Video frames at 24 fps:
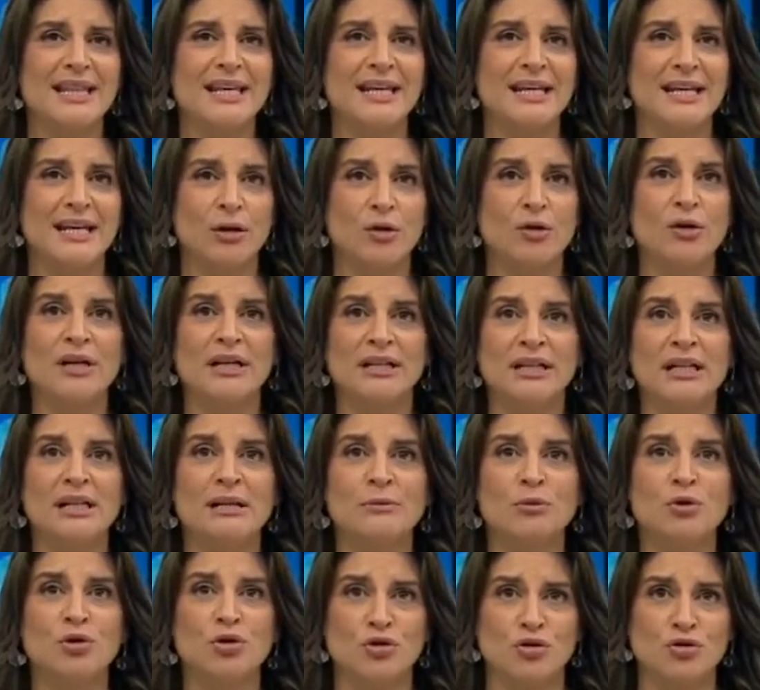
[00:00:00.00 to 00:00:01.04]
de enero y
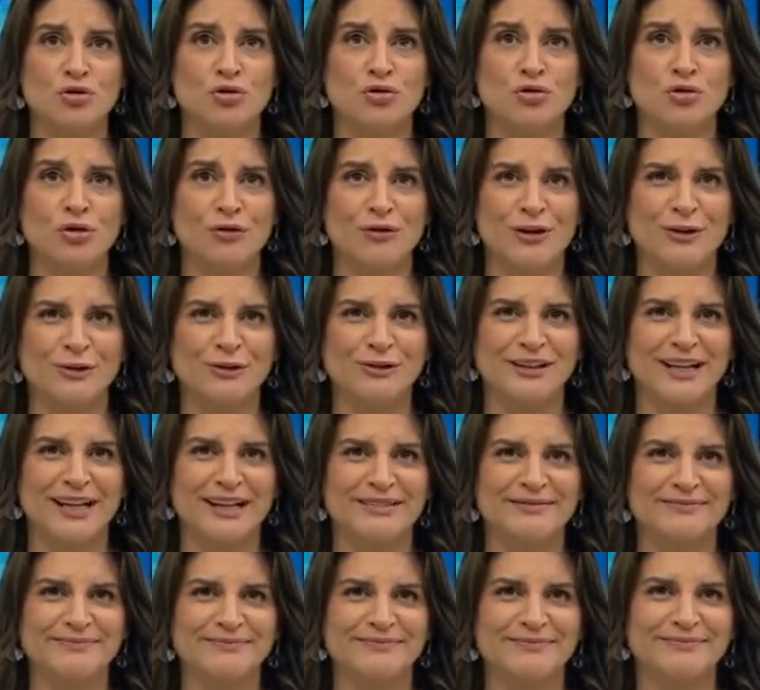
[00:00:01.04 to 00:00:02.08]
Natalia Muñoz nos va a
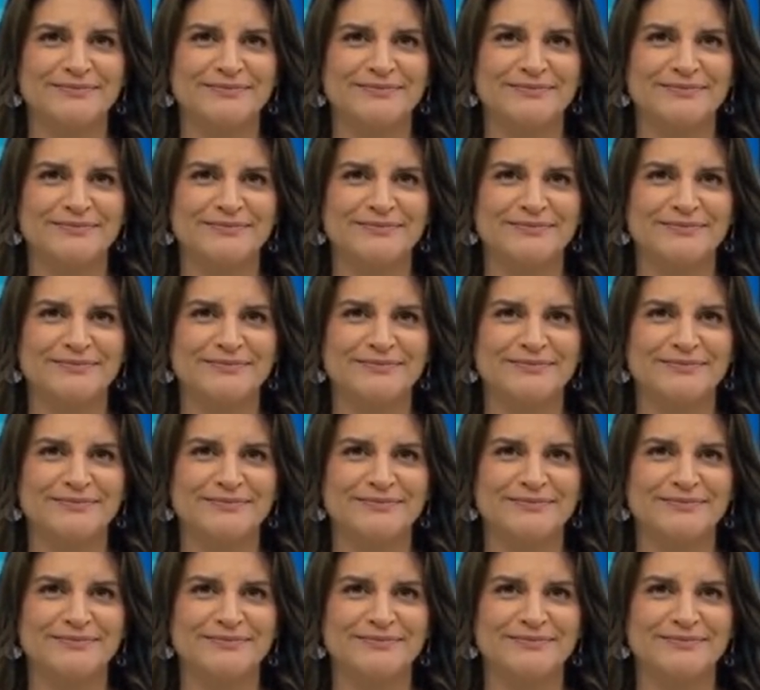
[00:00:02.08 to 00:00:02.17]
contar.